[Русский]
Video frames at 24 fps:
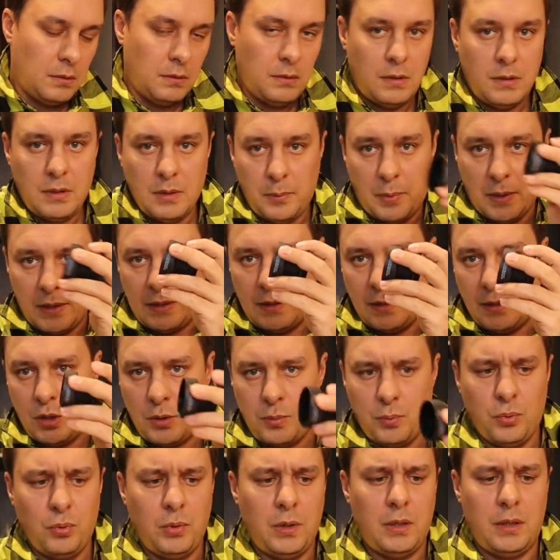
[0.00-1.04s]
Здесь запасная
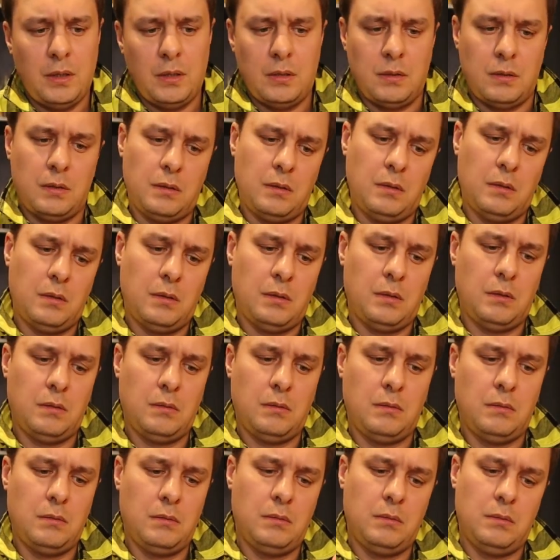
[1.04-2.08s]
шпуля есть.
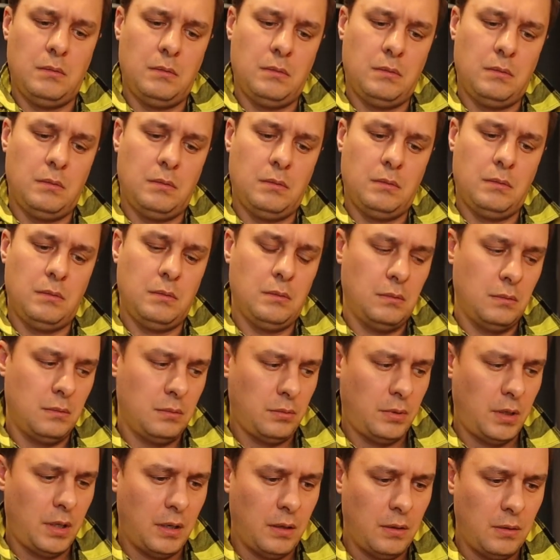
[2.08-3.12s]

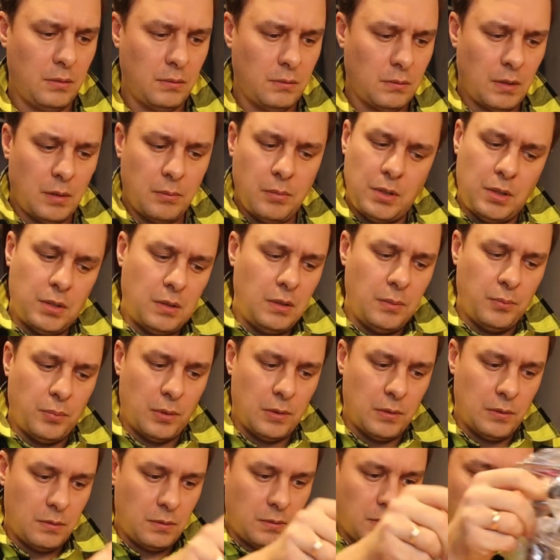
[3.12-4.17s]
Ну, я обычно не
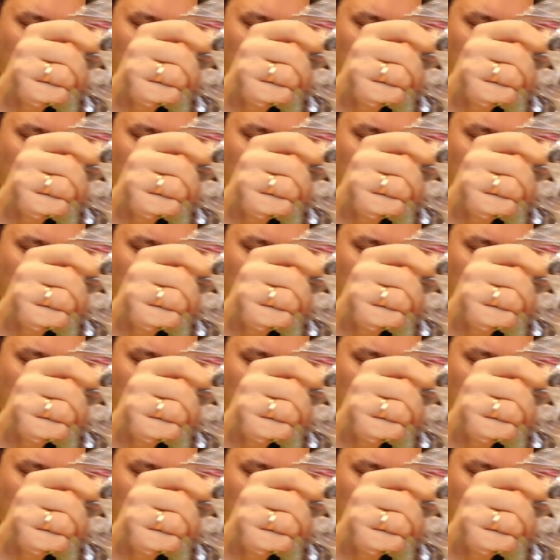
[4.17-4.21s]
пользуюсь